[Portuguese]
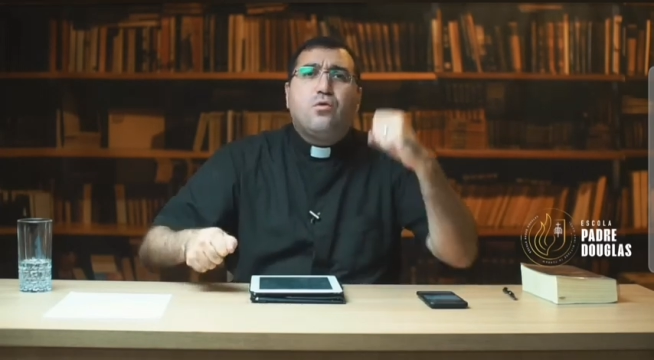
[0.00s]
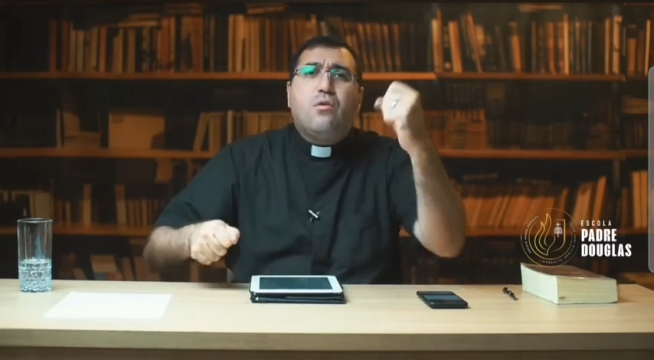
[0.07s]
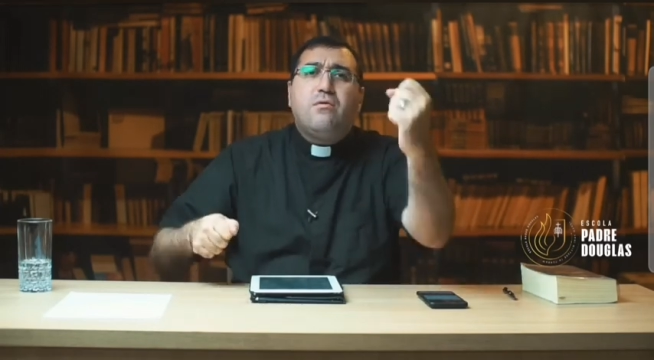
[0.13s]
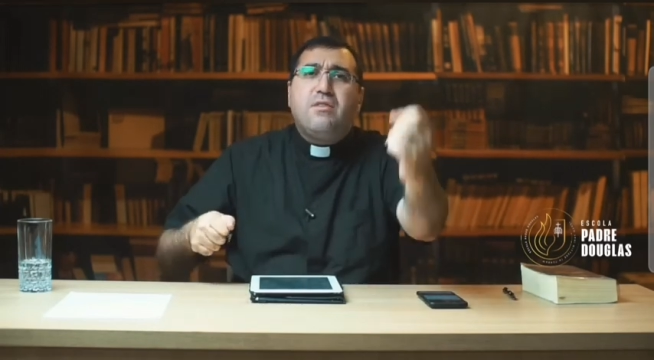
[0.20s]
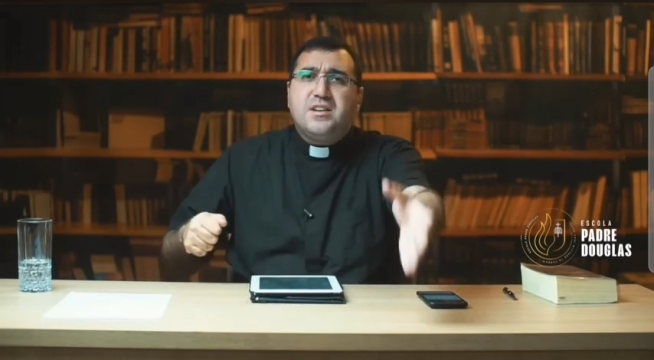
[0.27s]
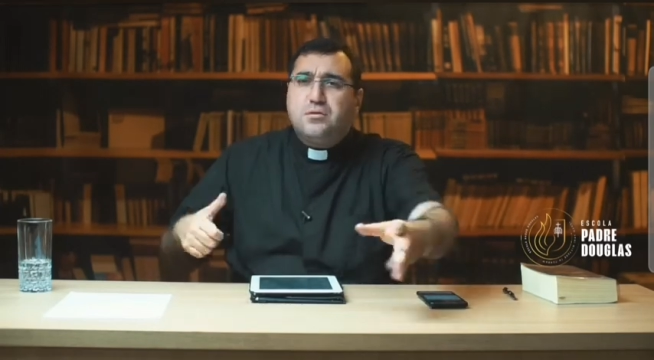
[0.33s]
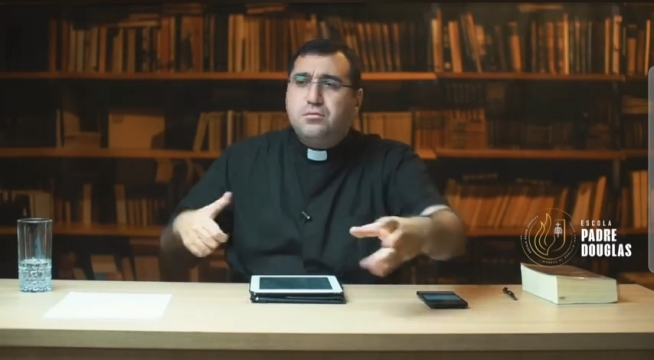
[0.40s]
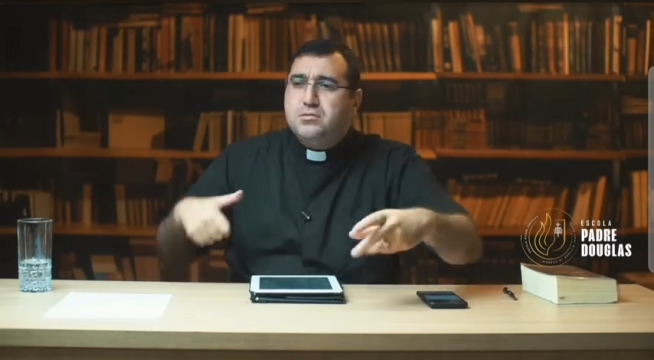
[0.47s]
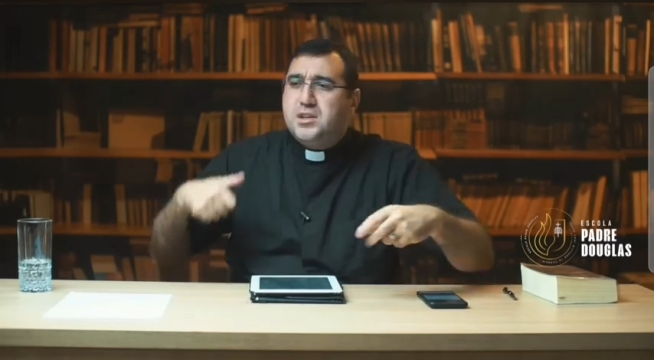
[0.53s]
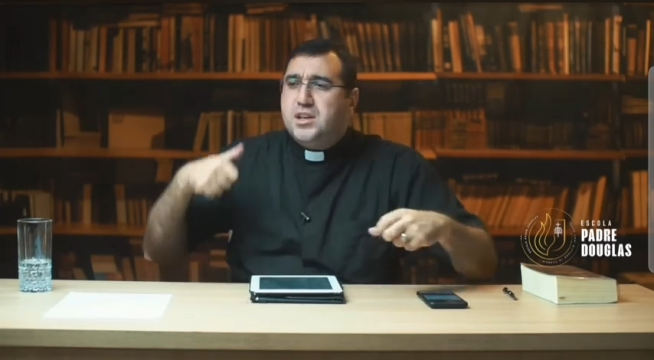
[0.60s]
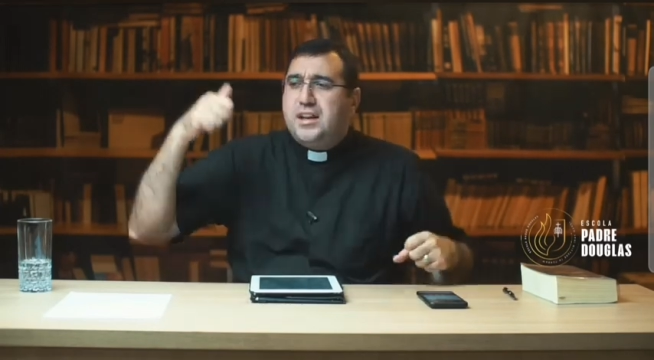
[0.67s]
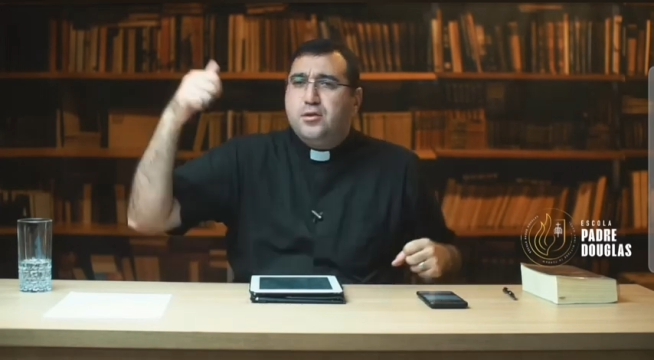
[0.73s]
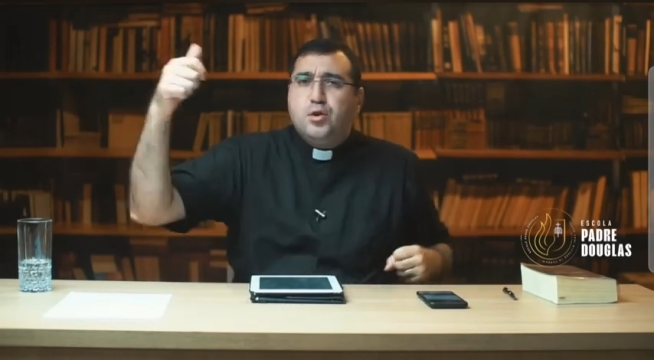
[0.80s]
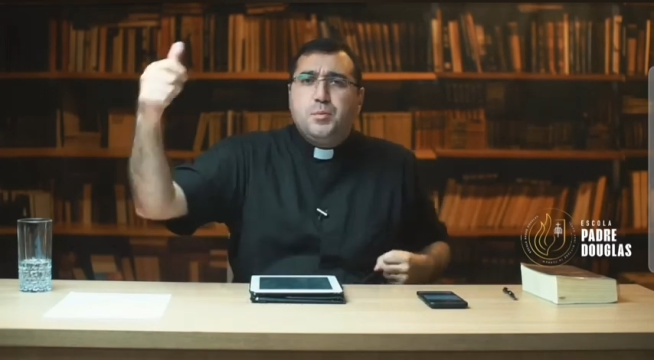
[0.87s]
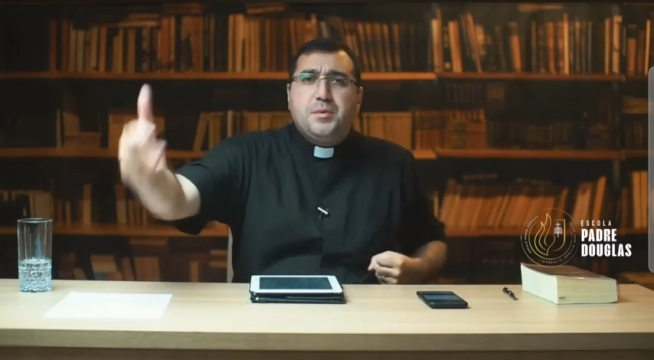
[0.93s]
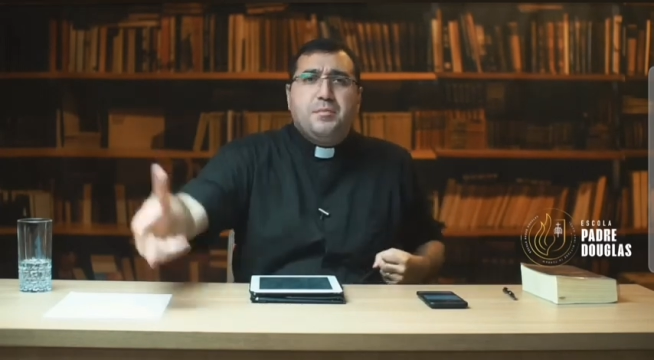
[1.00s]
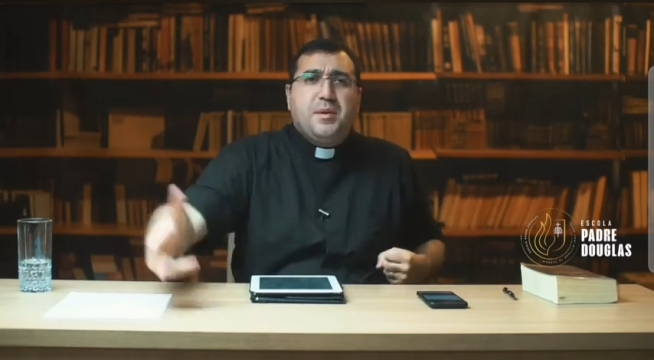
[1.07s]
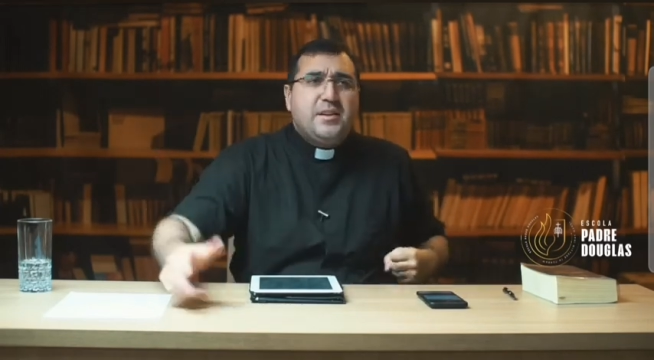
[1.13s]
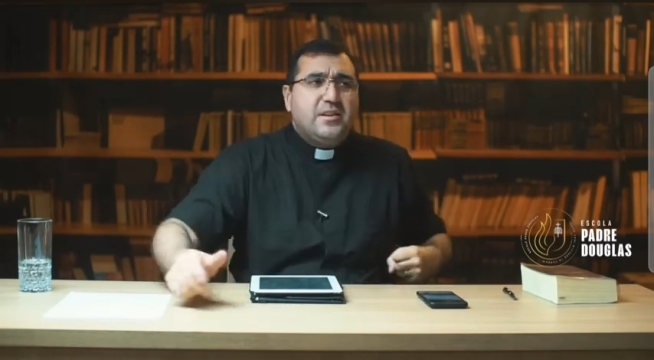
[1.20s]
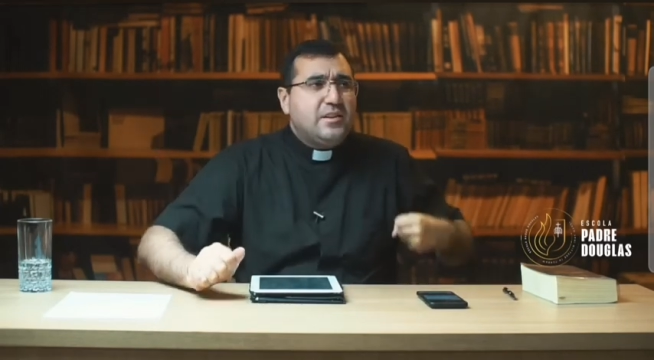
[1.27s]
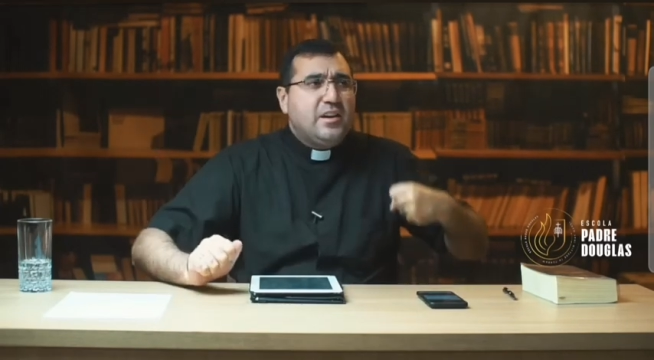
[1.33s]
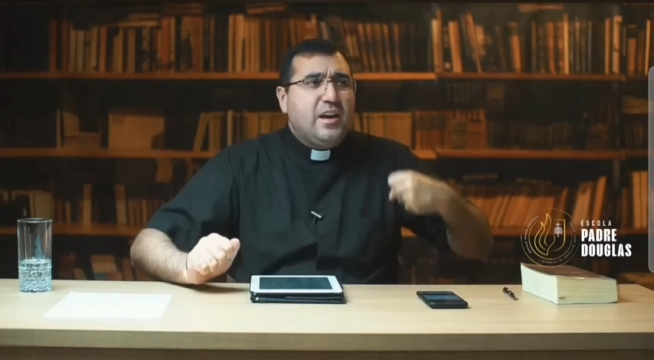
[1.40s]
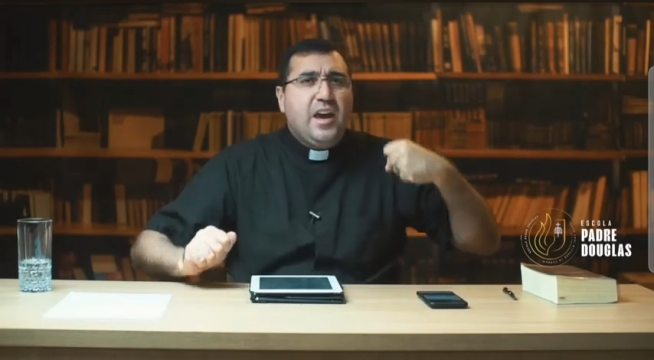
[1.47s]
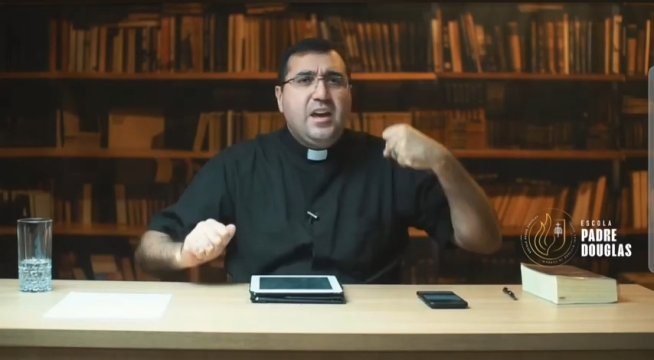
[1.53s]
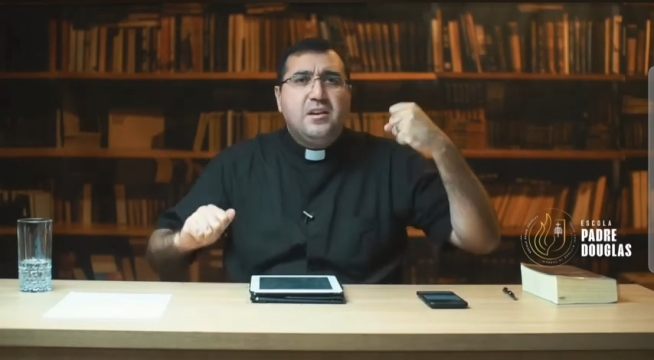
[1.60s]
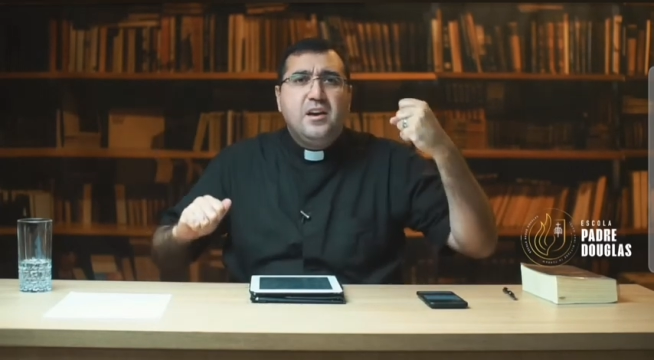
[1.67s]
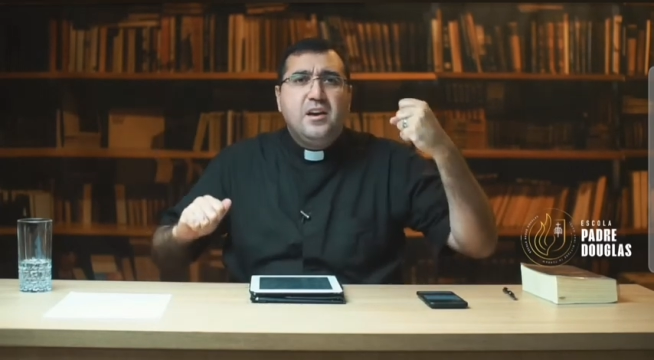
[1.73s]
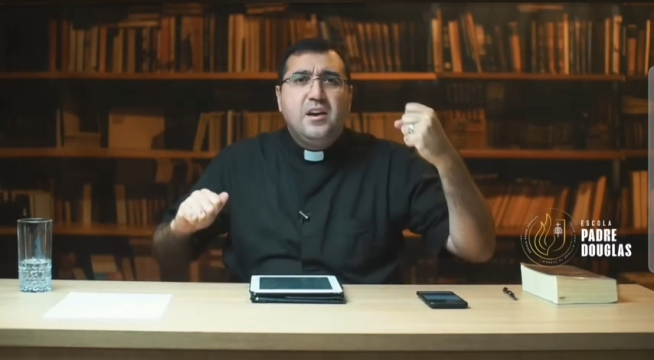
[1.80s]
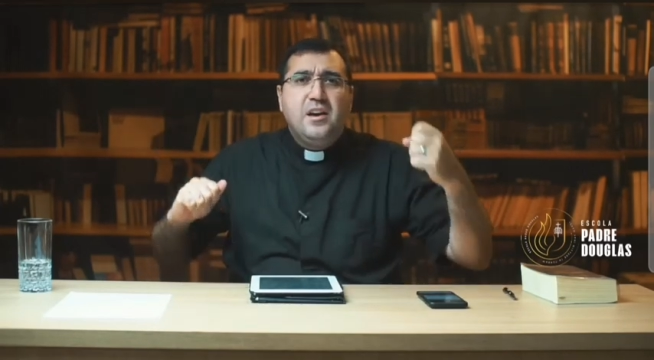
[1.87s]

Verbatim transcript: não conversa com ninguém, não cumprimenta ninguém,